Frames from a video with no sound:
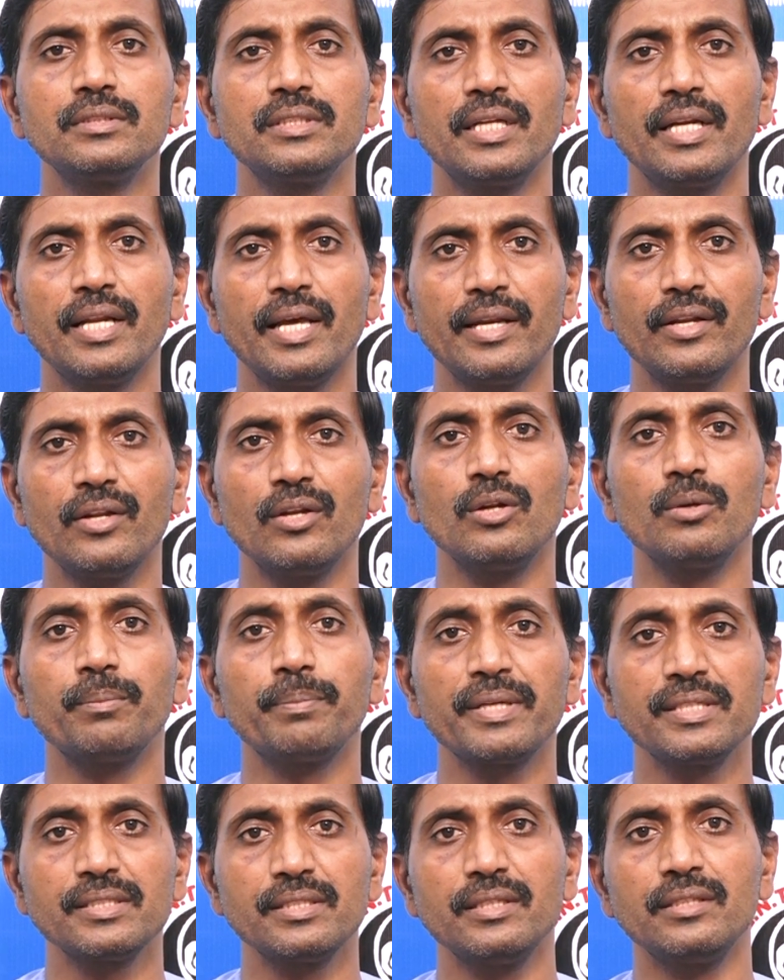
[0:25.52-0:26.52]
సెనారియోలో
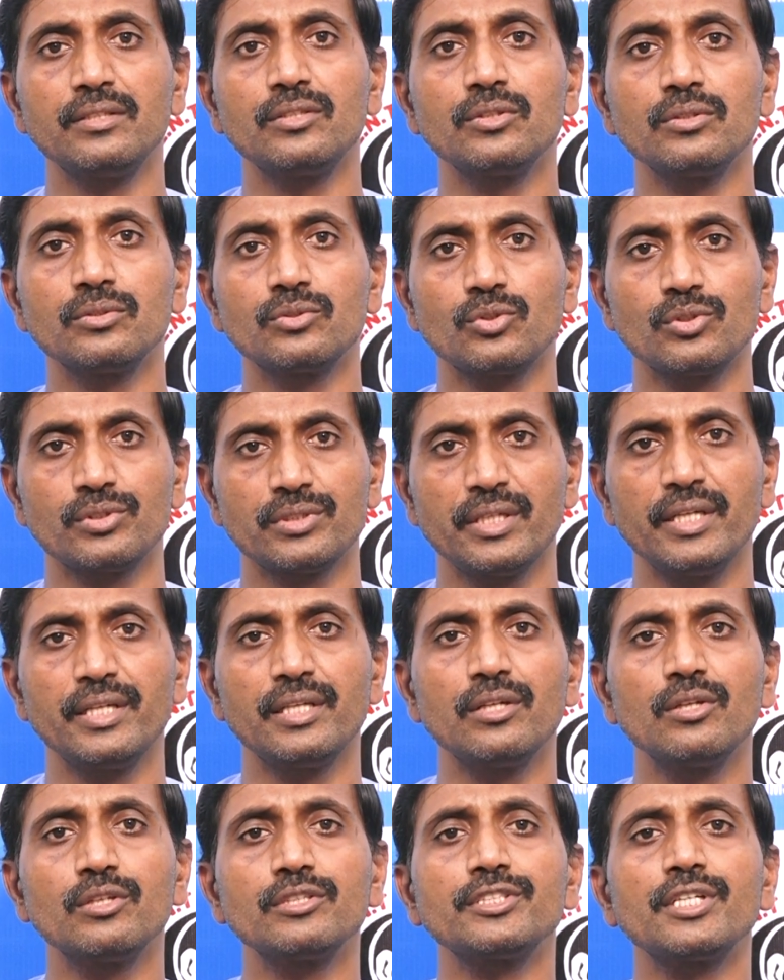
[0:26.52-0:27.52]
ప్రజెంట్
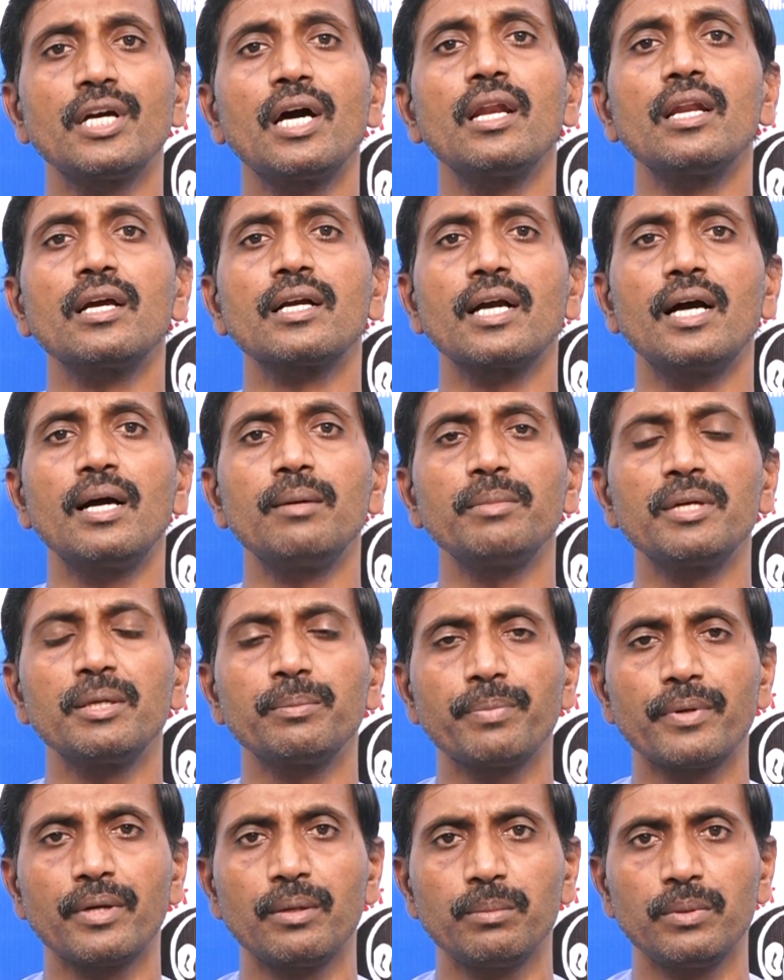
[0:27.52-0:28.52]
సొసైటీలో చాలా
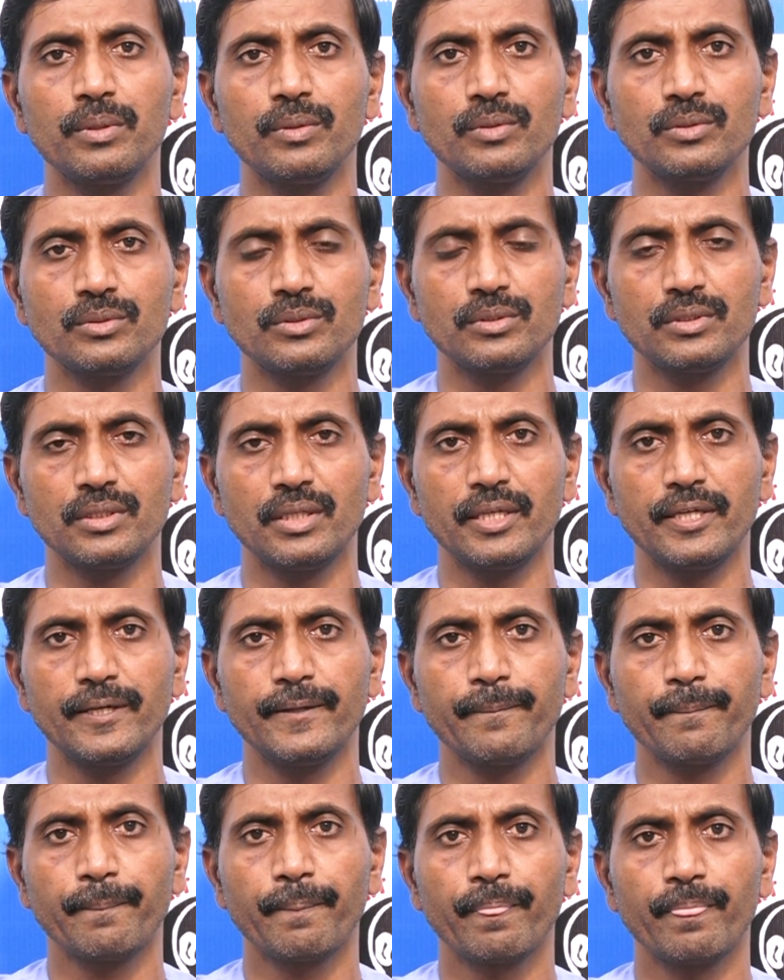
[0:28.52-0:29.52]
కామన్ ప్రాబ్లం అవుతుందండి
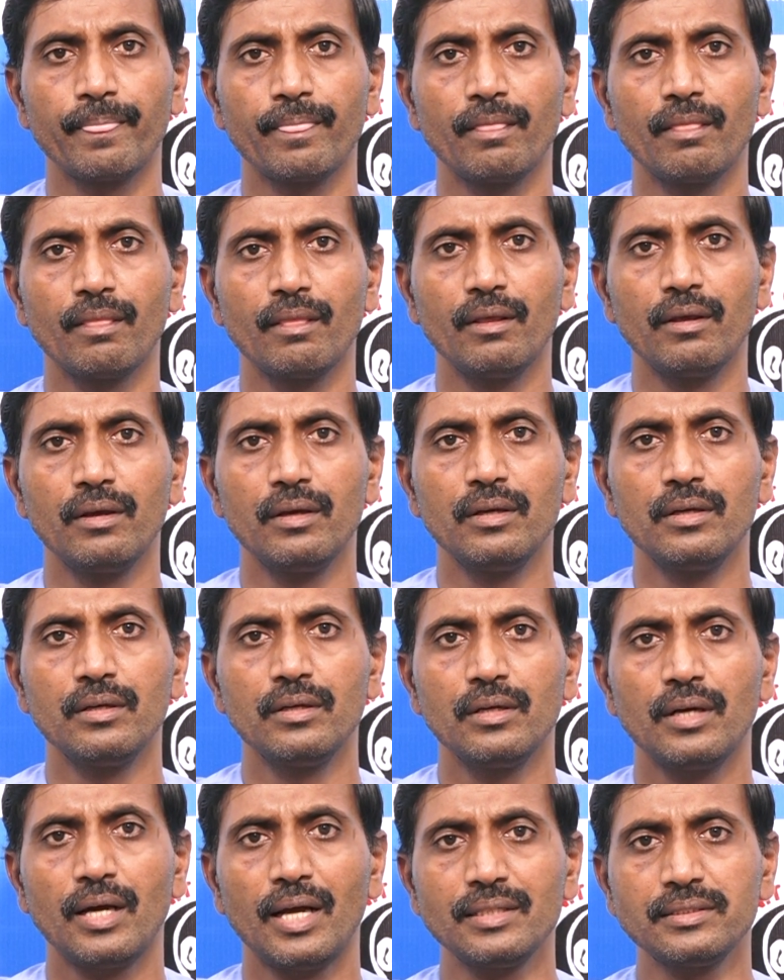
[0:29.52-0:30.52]

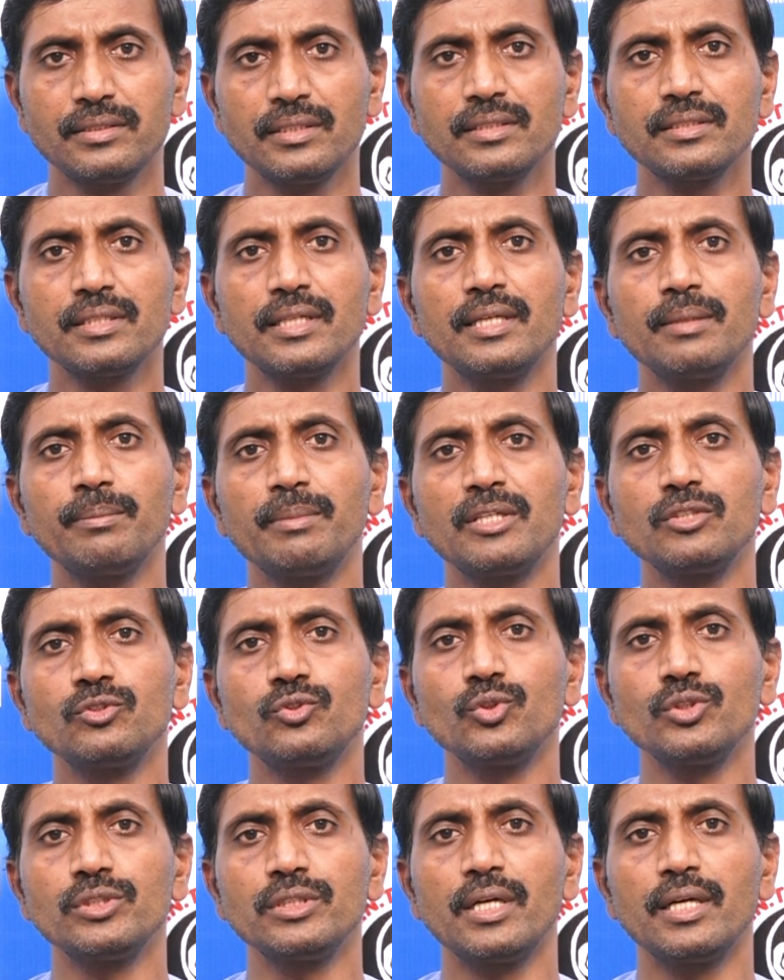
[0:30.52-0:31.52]
అల్సర్స్ అంటే మనం
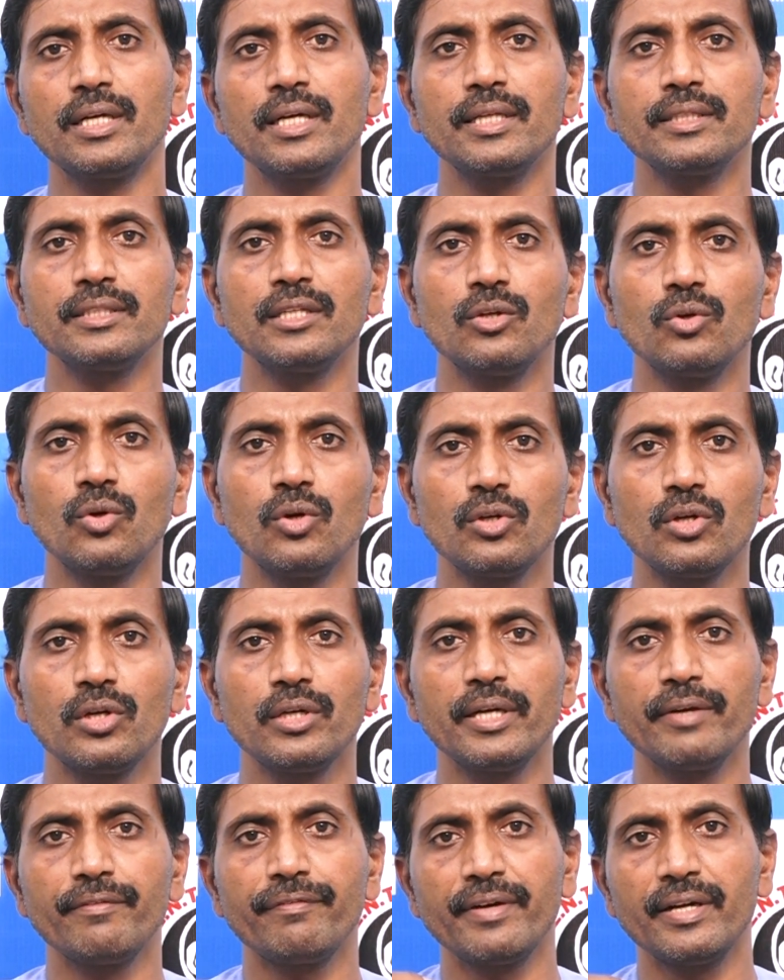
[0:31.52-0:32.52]
చూసినట్లయితే నోట్లో
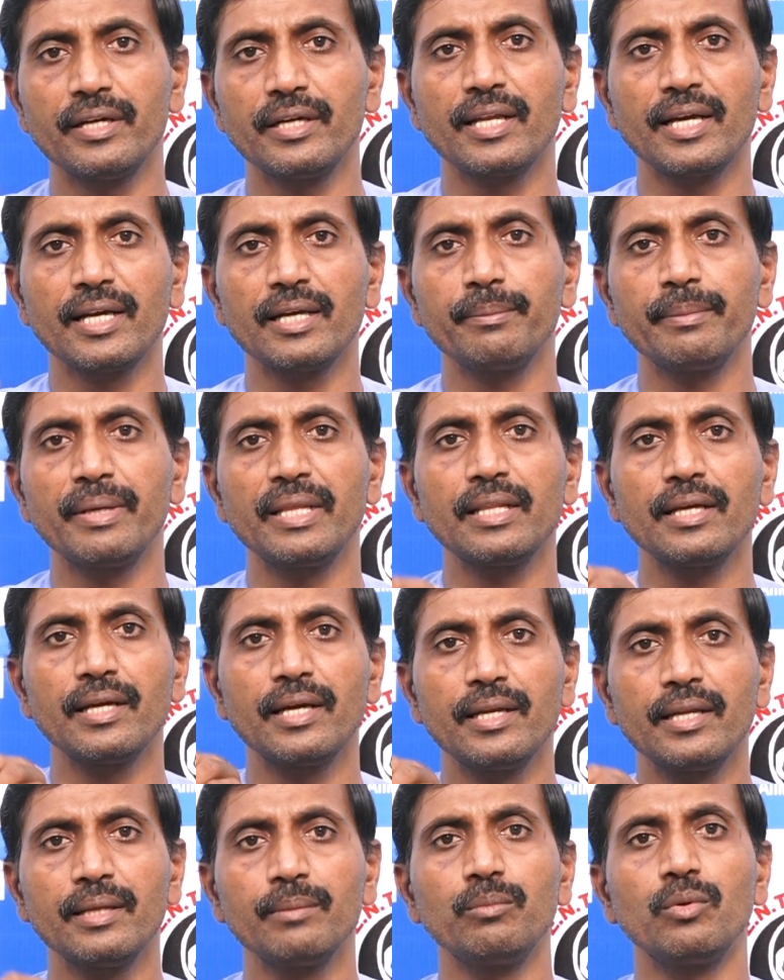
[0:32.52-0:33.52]
డిఫరెంట్ టంగ్ మీద
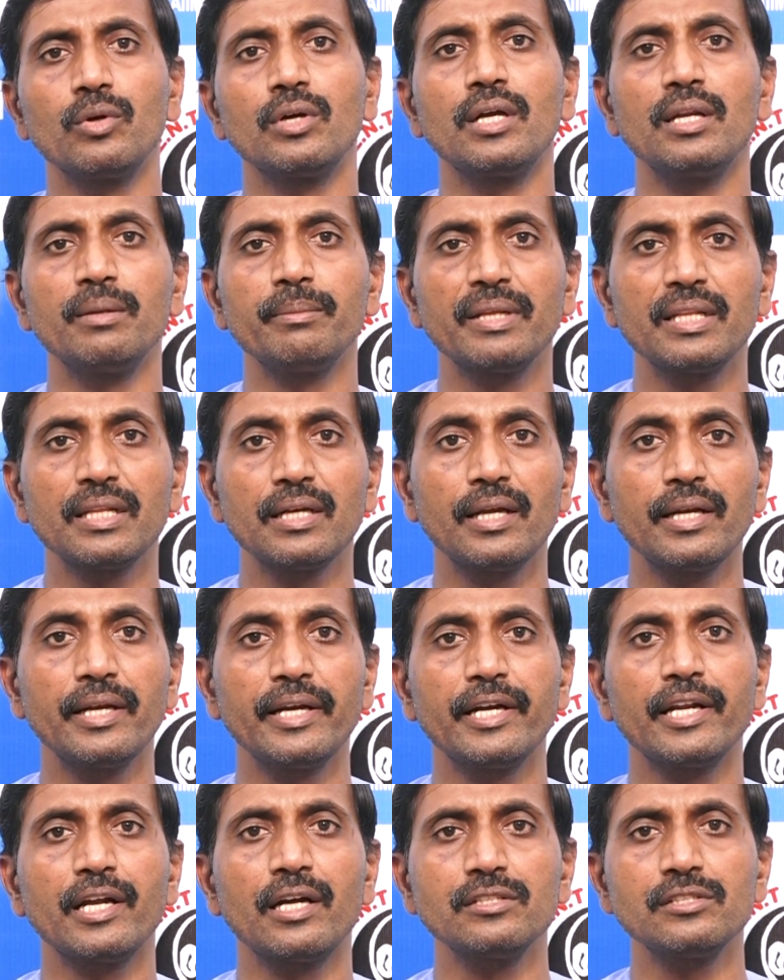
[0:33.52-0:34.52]
కానీ బుగ్గల మీద కానీ
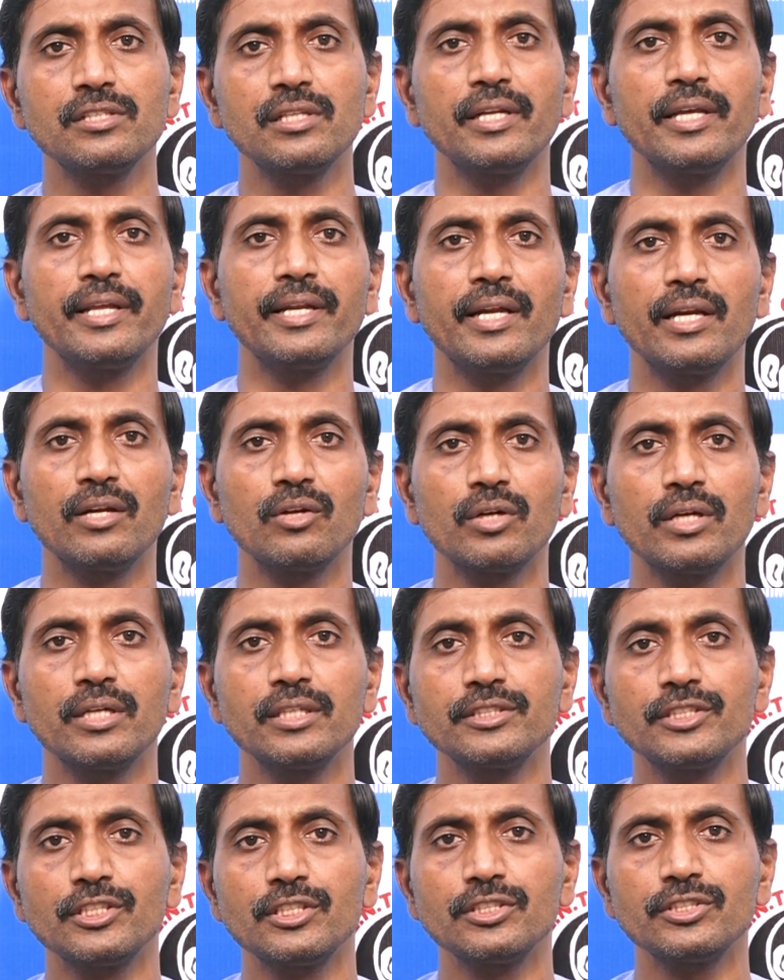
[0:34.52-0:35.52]
టాన్సిల్ ఏరియాలో
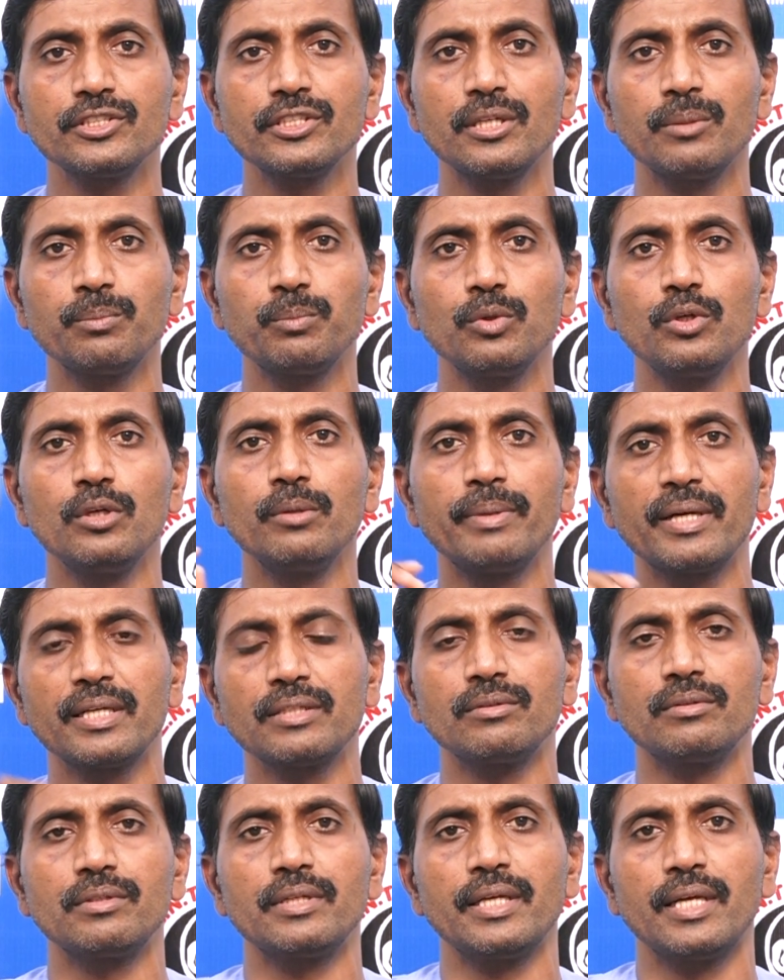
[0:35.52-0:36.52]
కానీ చిన్న చిన్న పుళ్ళు
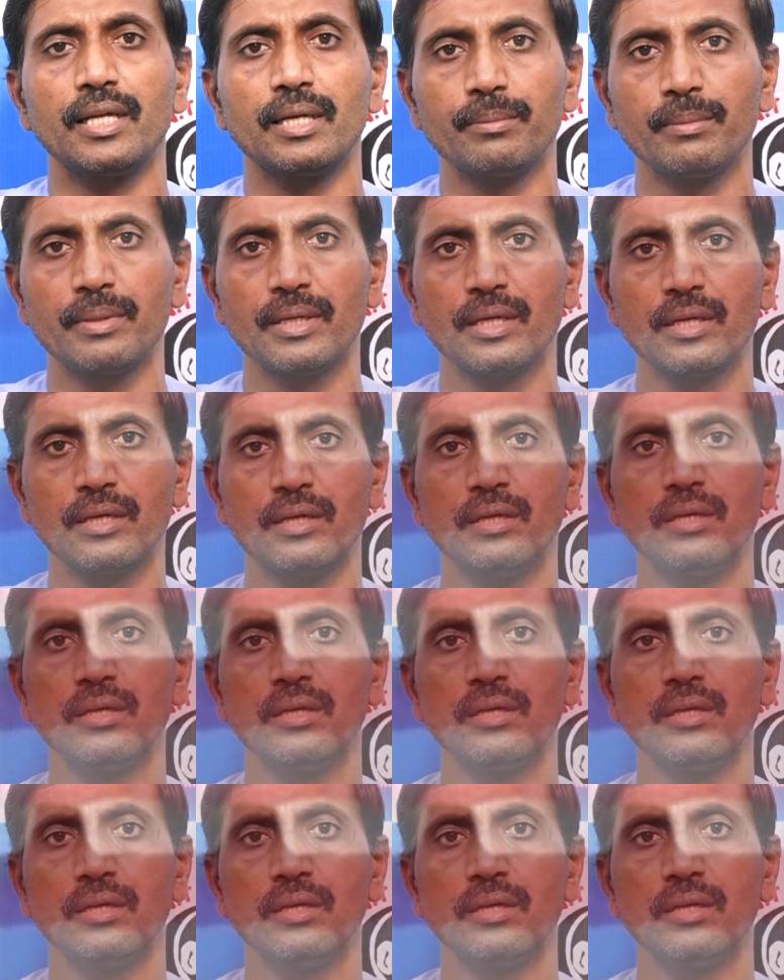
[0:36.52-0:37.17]
పడుతుంటాయి అన్నమాట